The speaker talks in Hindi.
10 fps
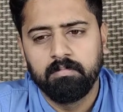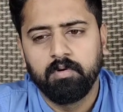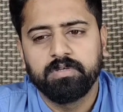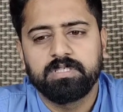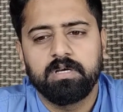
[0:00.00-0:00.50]

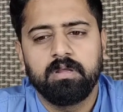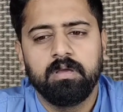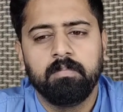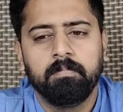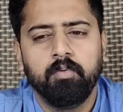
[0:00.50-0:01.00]
बहुत सारी
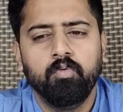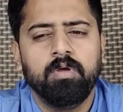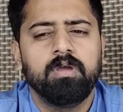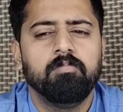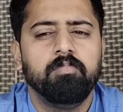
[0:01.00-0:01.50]

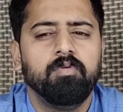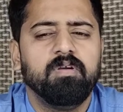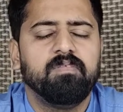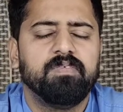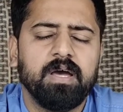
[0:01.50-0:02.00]
पूरी की
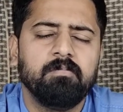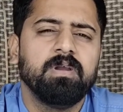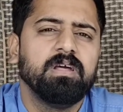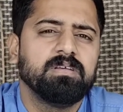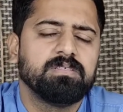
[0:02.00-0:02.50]
पूरी
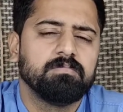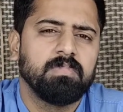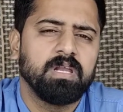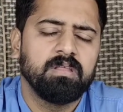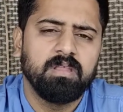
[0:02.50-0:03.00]
फैमिलीज़
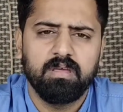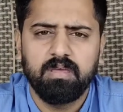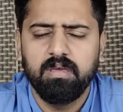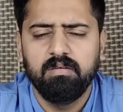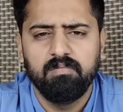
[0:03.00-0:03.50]
मैंने
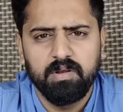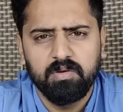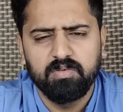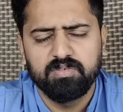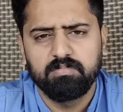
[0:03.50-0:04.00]
देखी
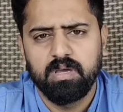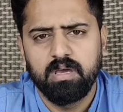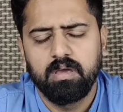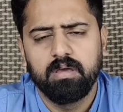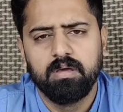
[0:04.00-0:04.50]
वीडियोस
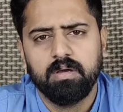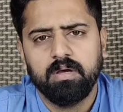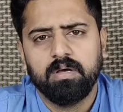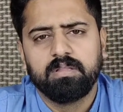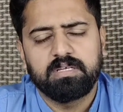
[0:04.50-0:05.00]
में
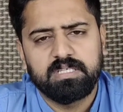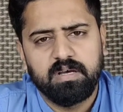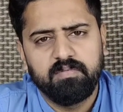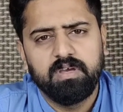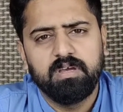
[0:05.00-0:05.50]

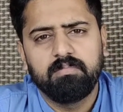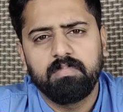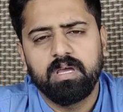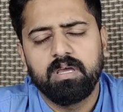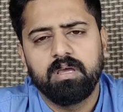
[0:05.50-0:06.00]
तस्वीर
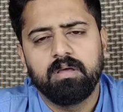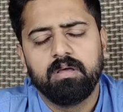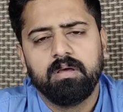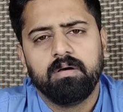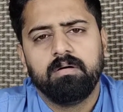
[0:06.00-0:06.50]
में
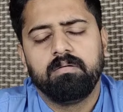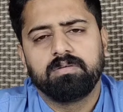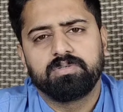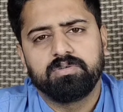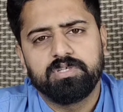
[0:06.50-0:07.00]

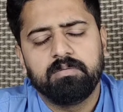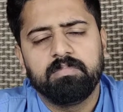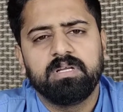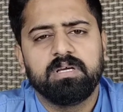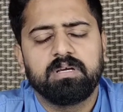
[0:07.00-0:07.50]
और सोशल
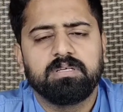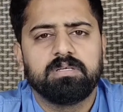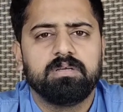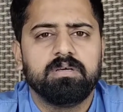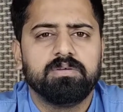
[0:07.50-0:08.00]
मीडिया के
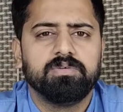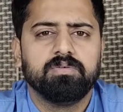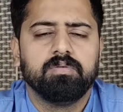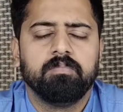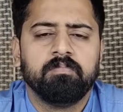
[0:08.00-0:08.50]
ज़रिए
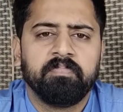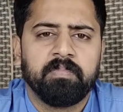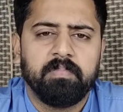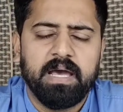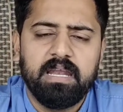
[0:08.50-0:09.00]
जो
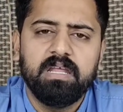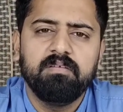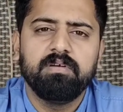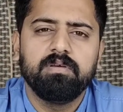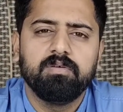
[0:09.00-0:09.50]
फैली
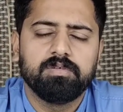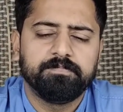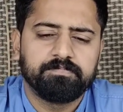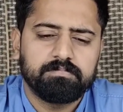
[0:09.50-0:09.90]
वीडियोस